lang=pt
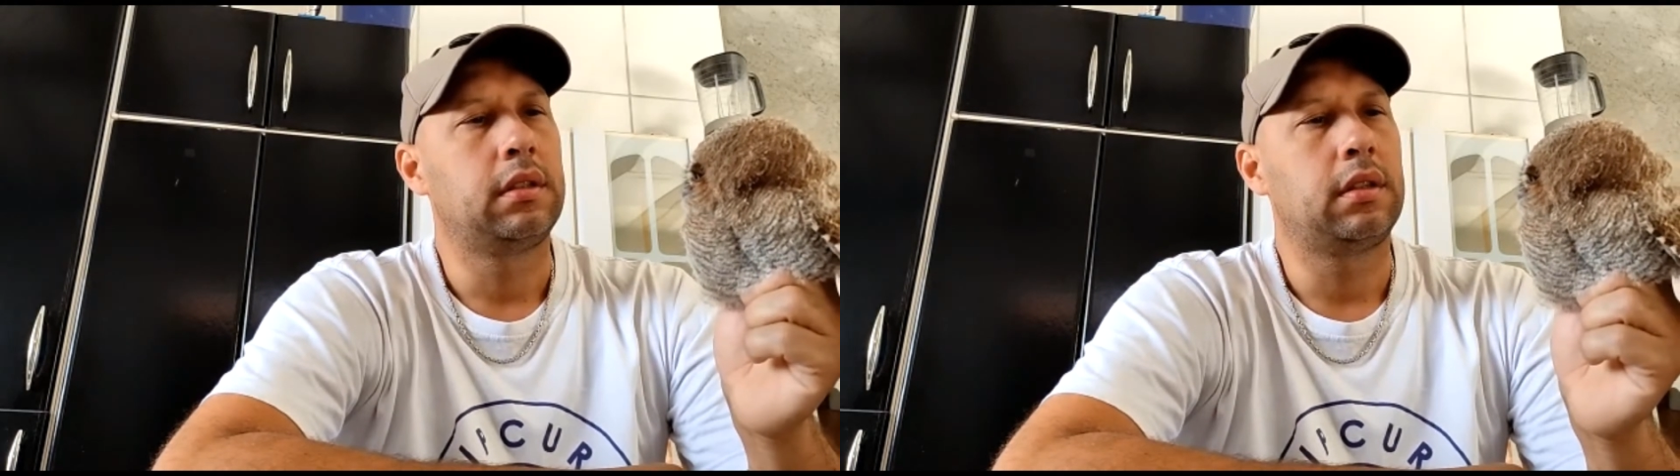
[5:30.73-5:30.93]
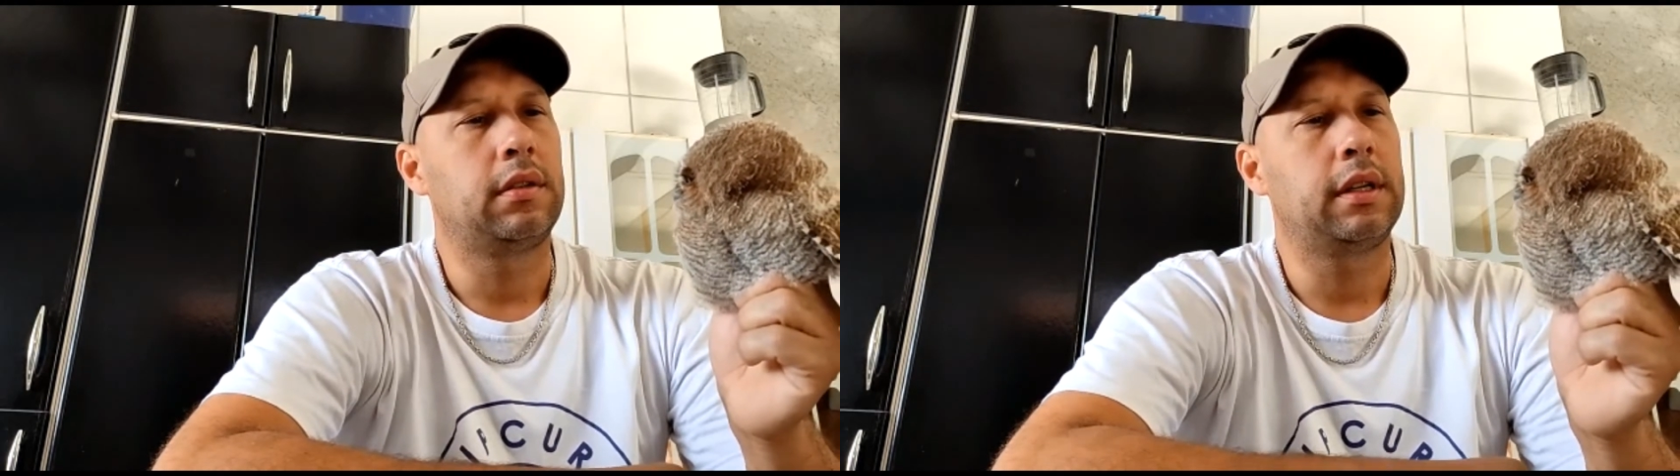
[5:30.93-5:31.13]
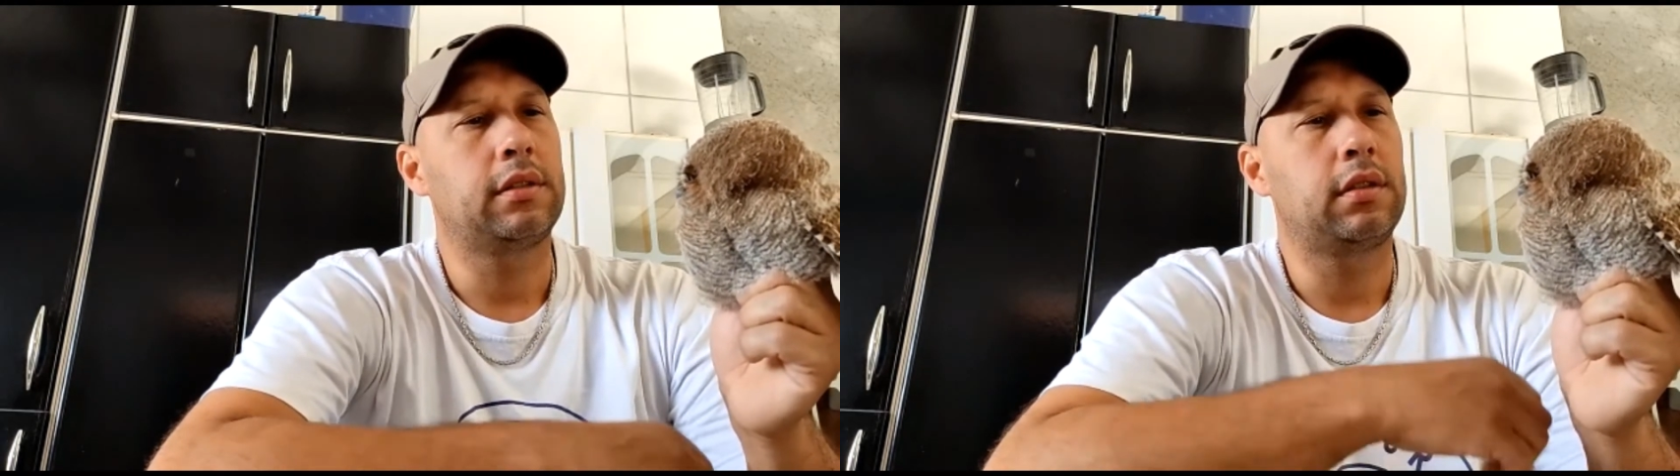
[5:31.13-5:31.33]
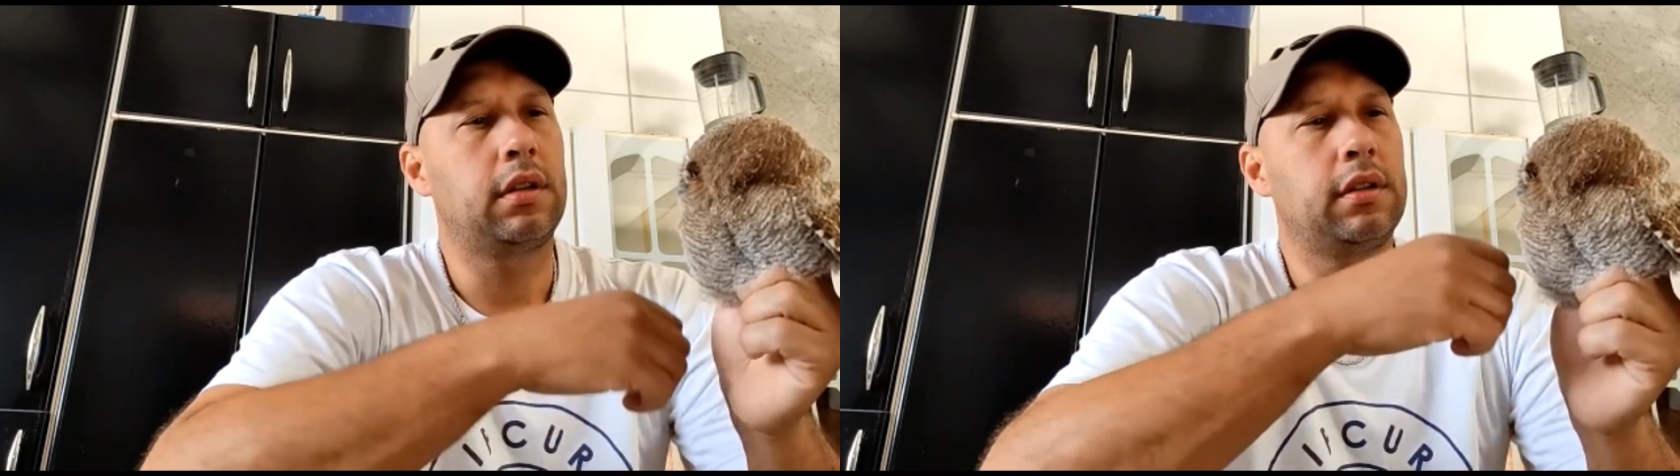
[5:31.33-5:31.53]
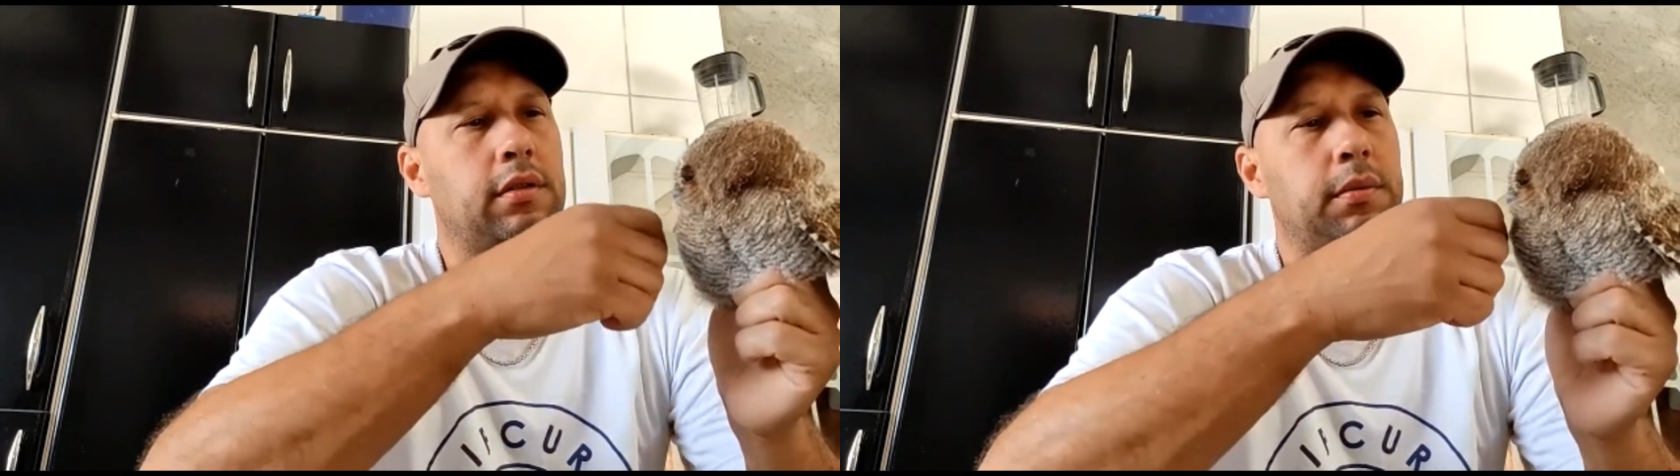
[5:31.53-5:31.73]
Então era
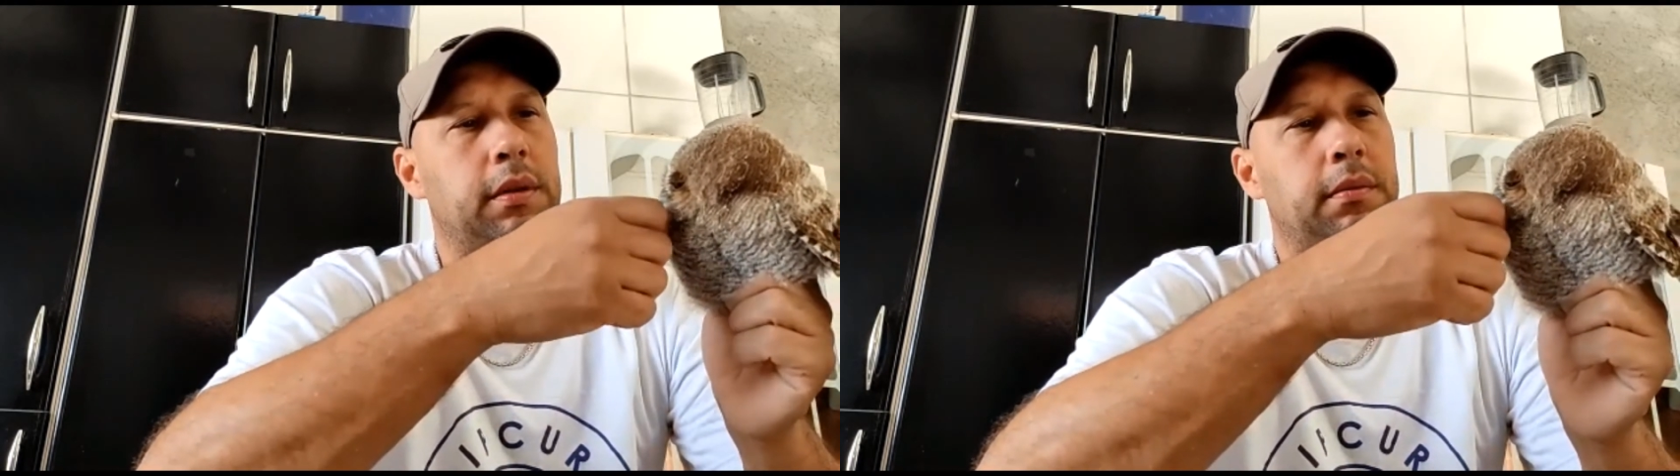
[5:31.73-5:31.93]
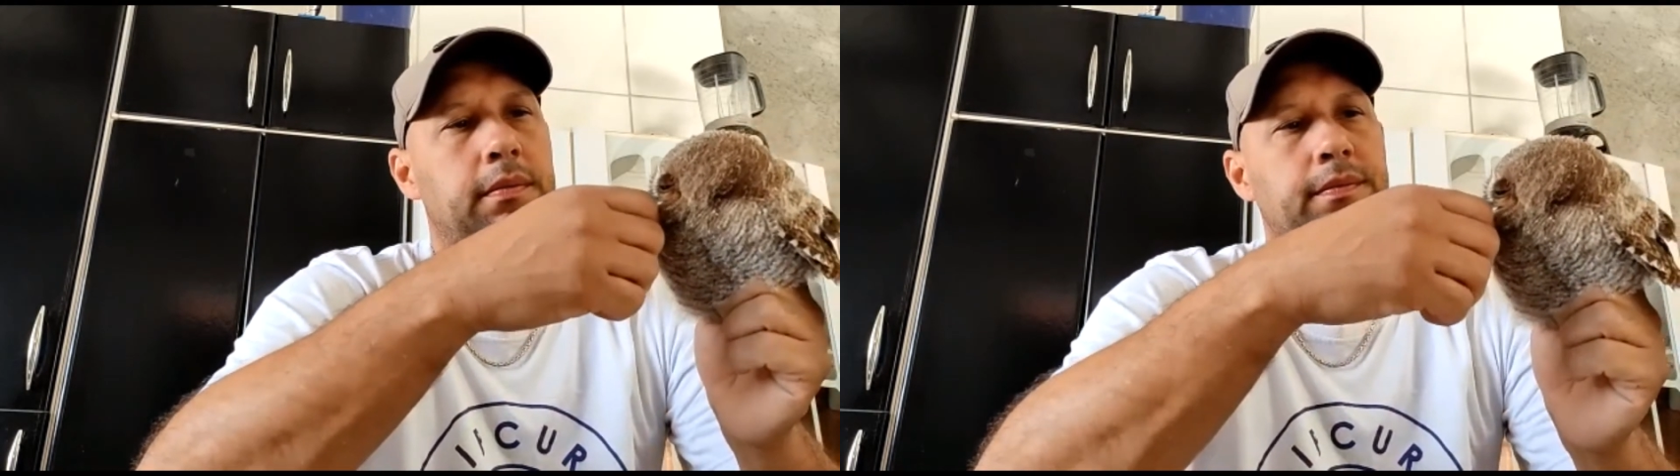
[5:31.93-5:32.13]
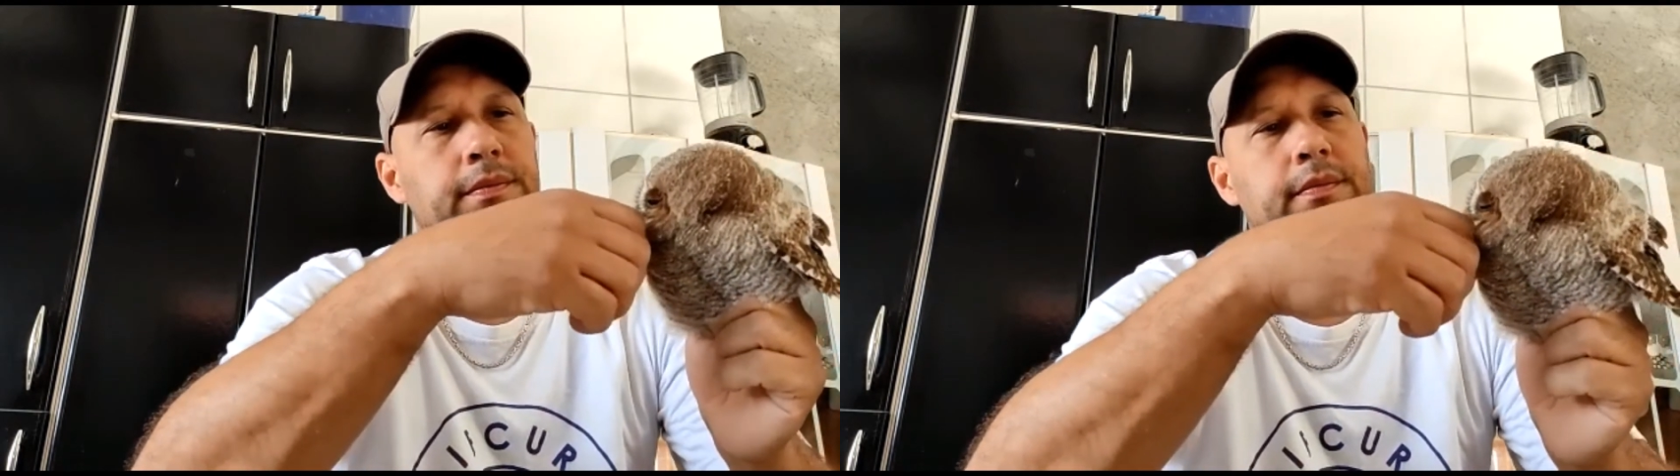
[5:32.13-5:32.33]
só isso mesmo.